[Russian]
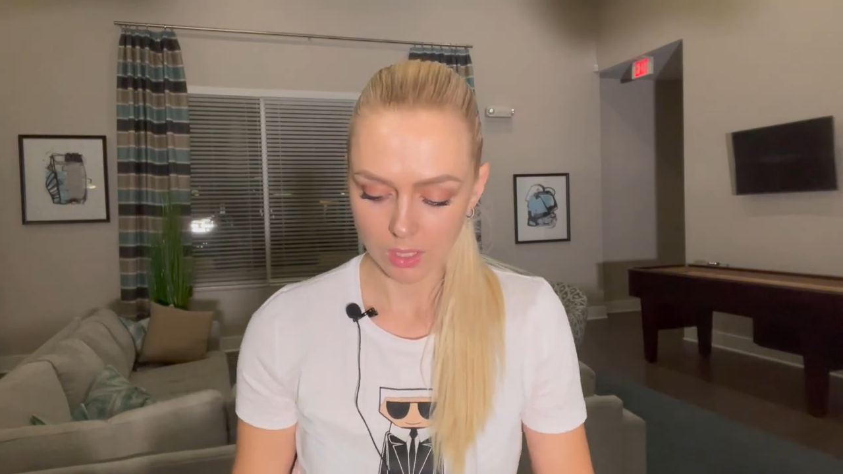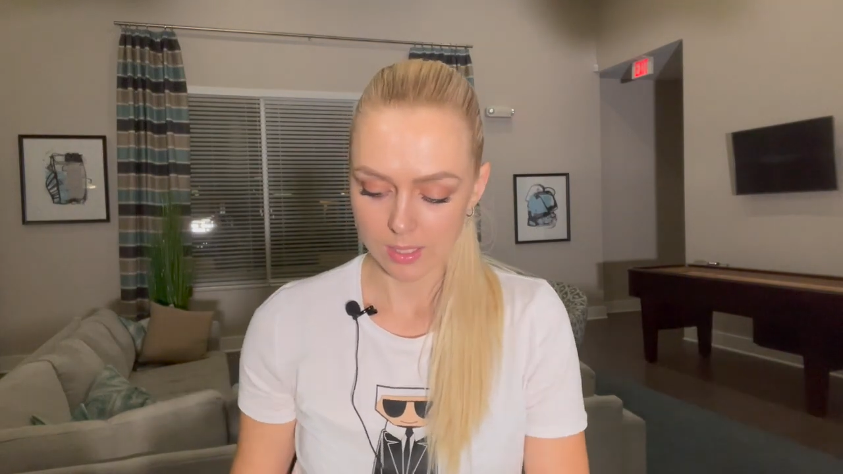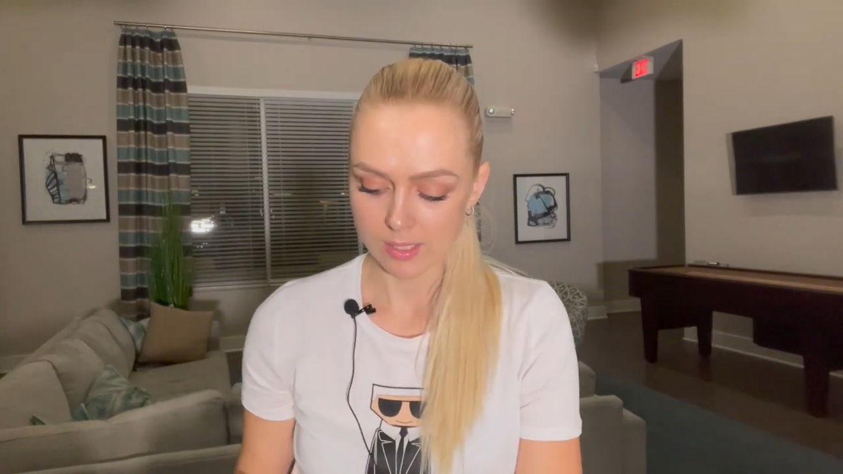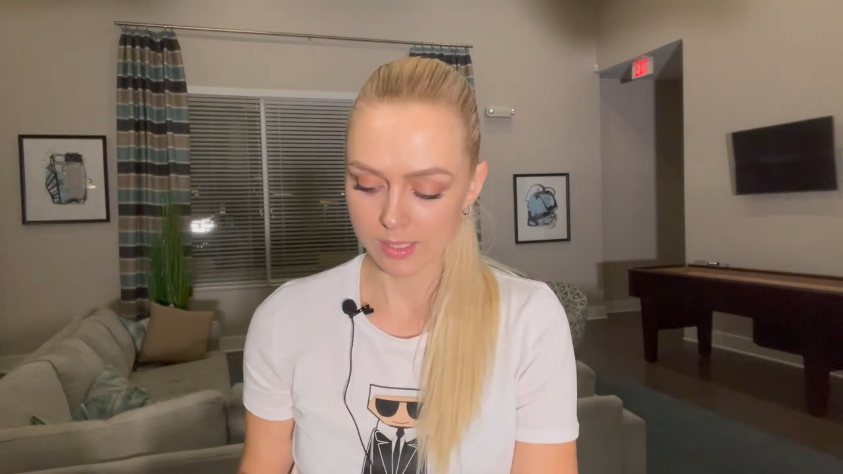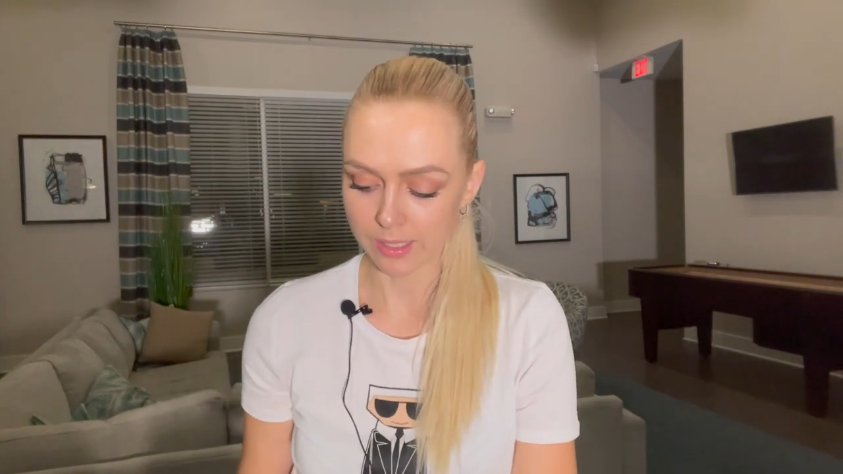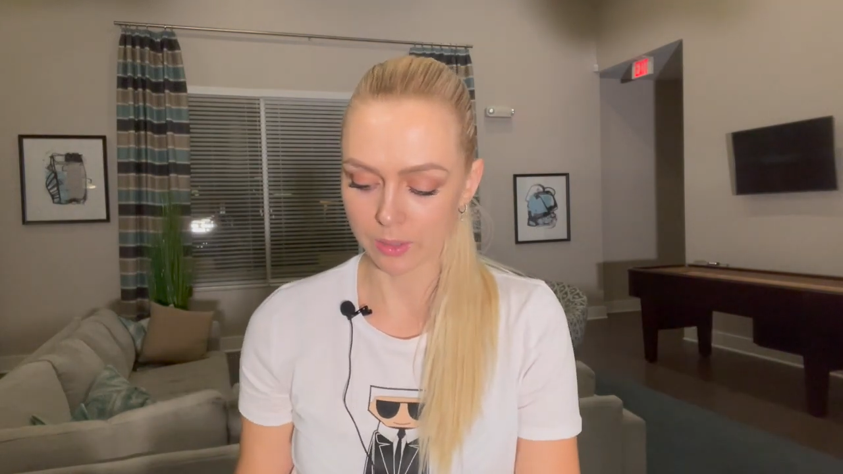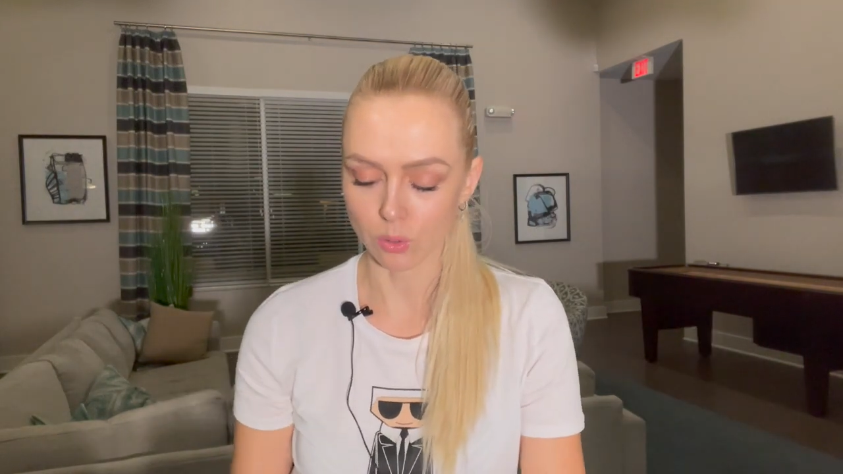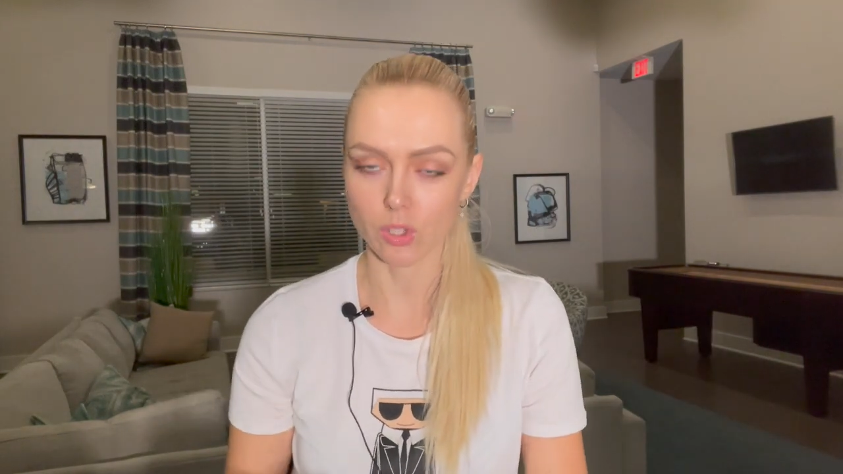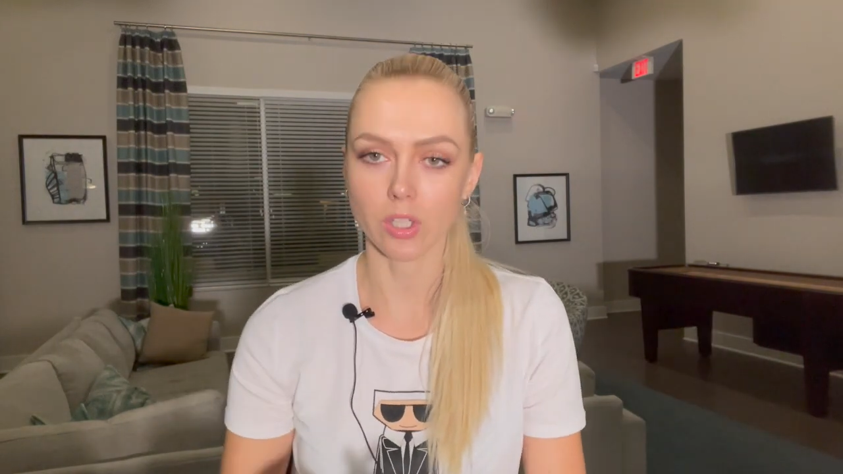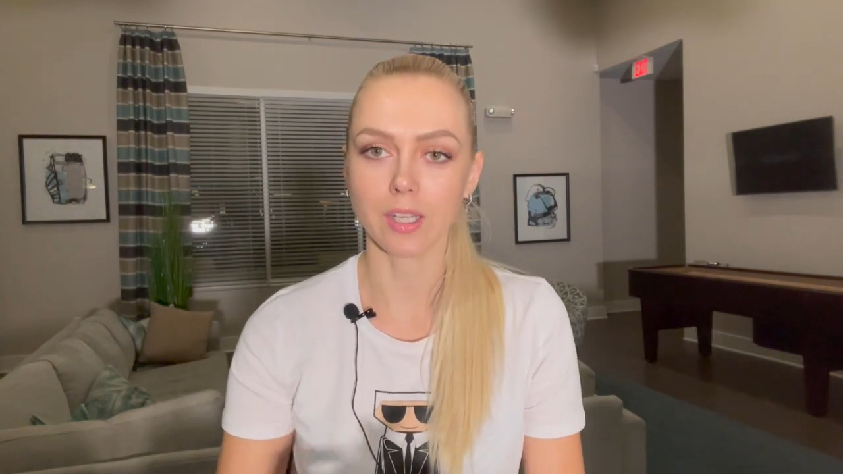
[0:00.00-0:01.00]

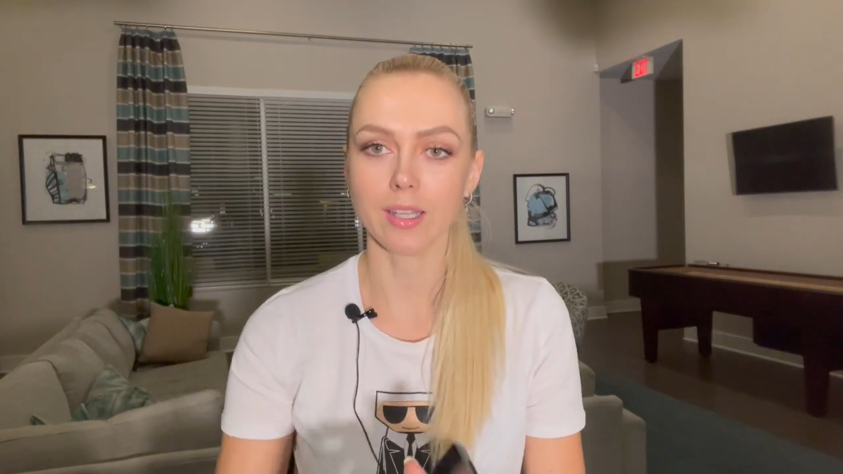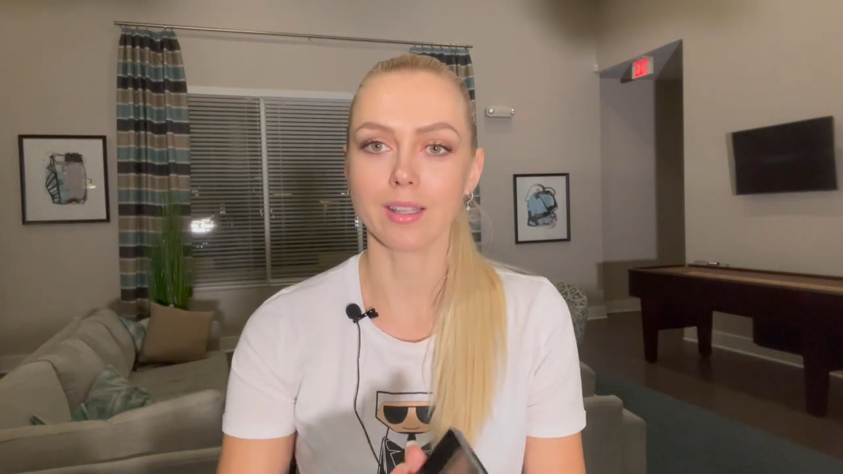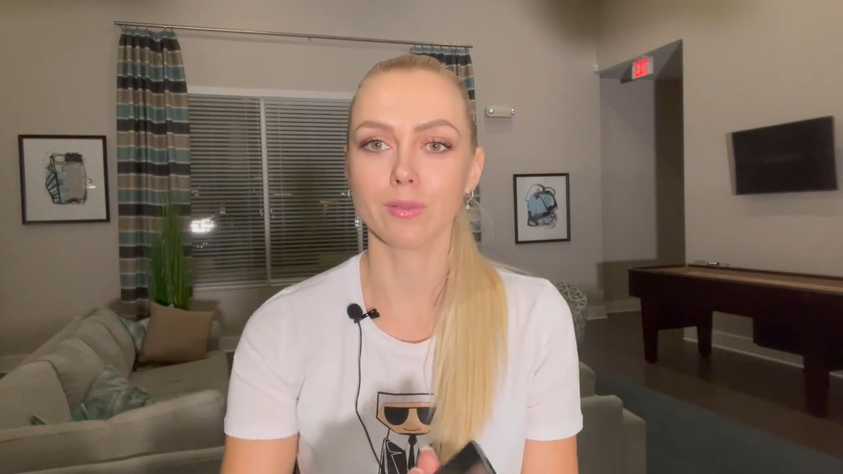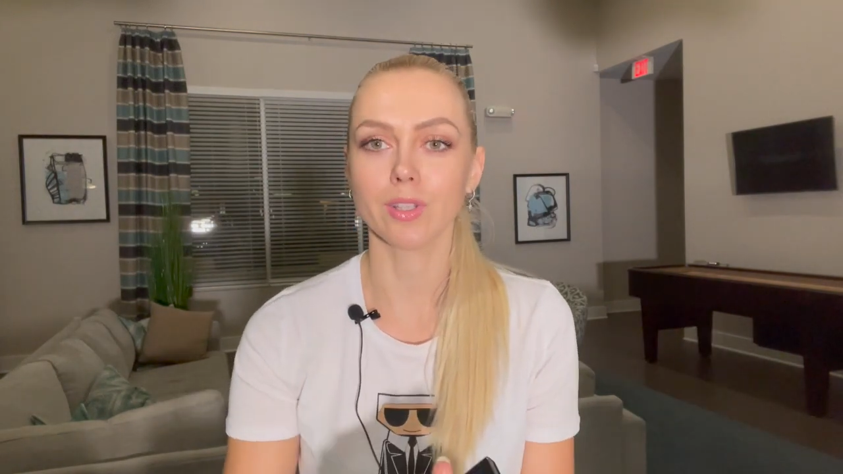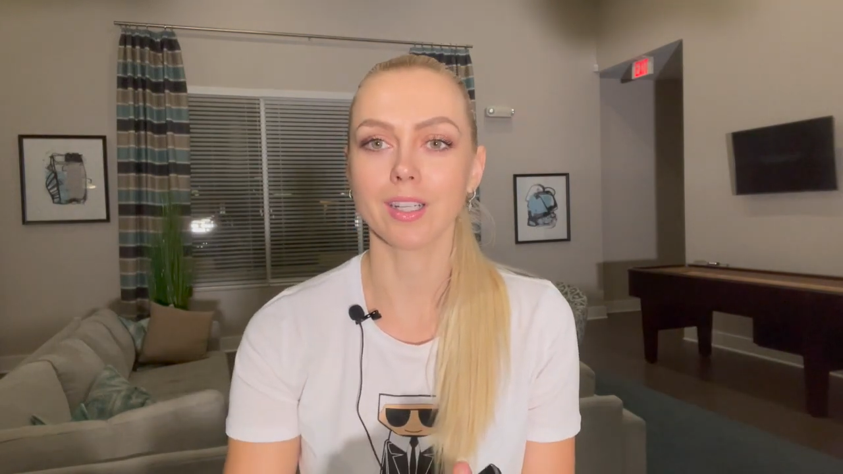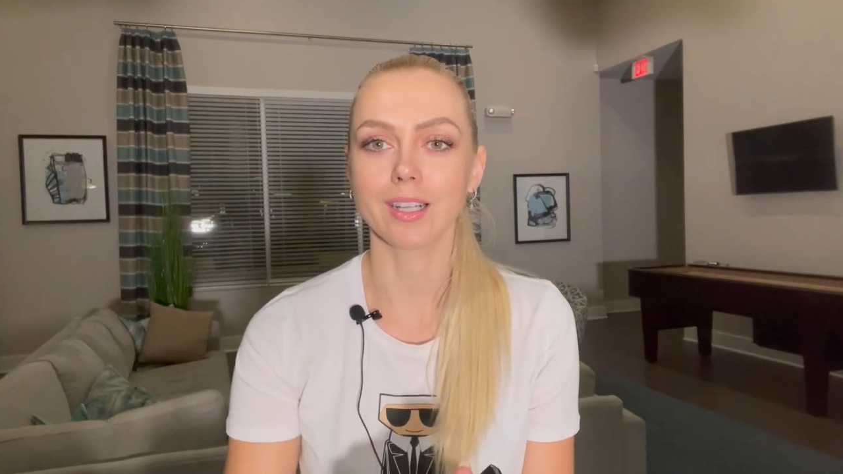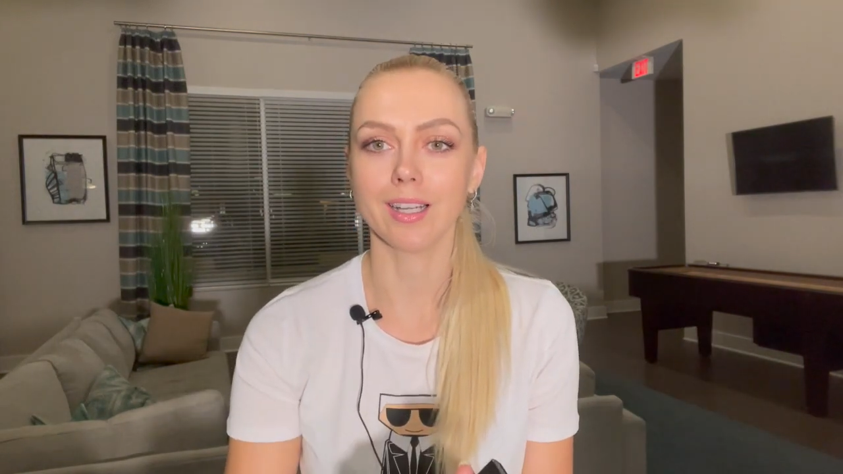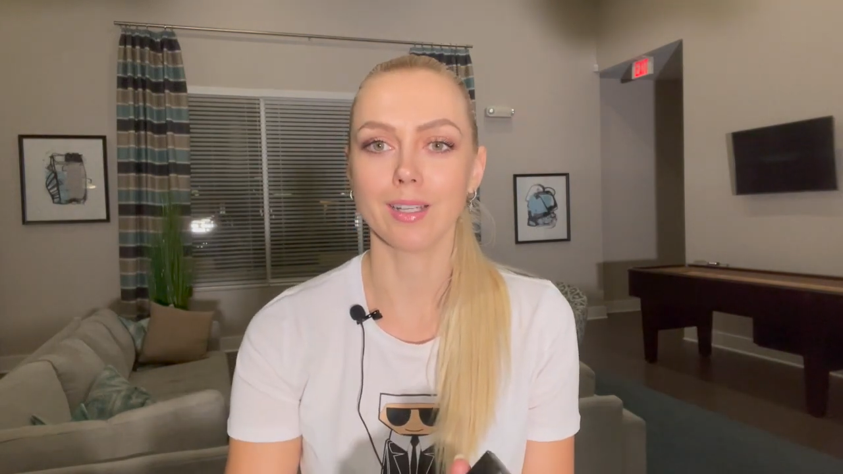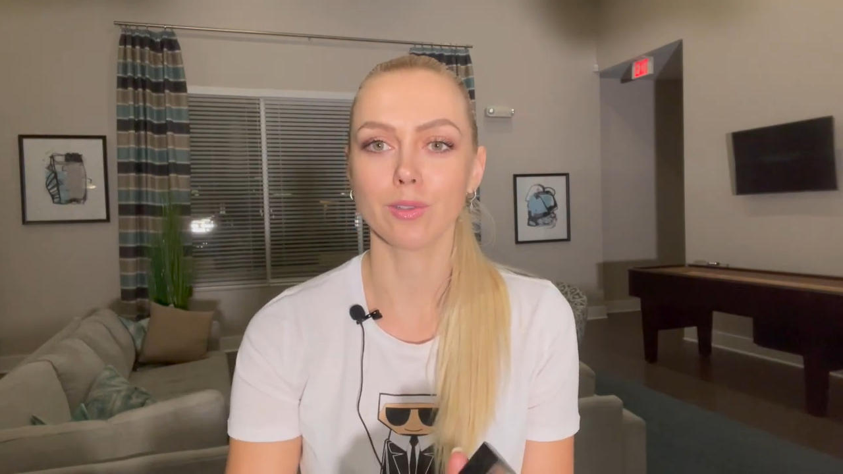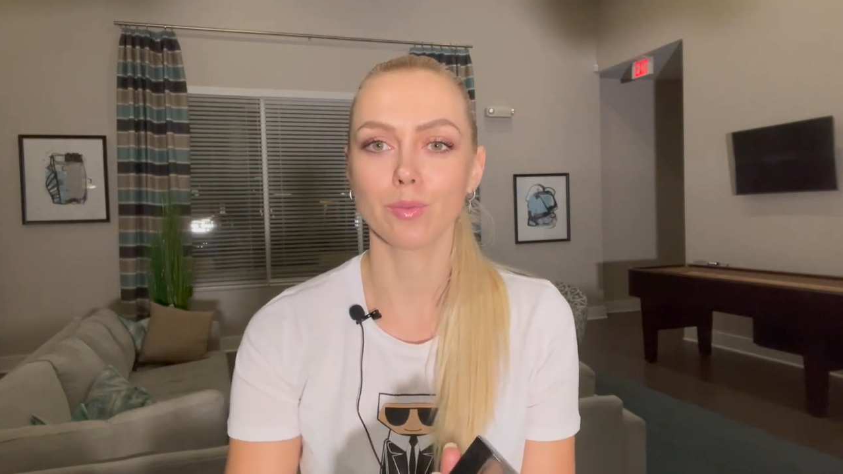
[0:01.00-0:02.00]
Следующая это вот
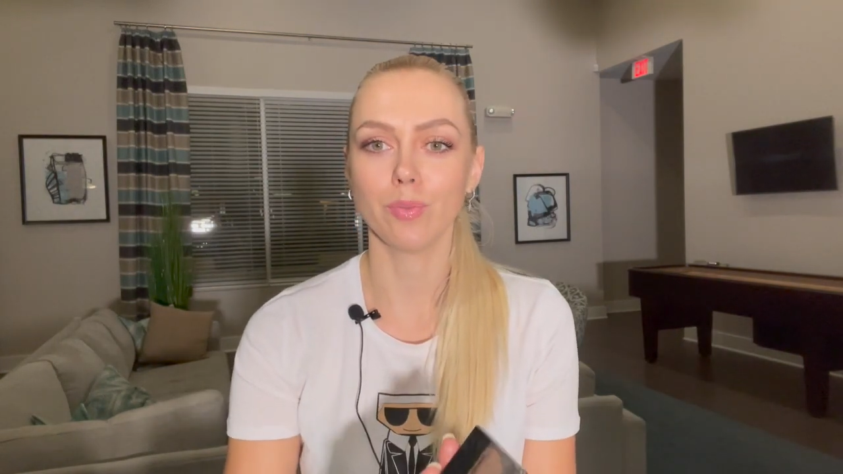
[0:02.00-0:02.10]
такая вот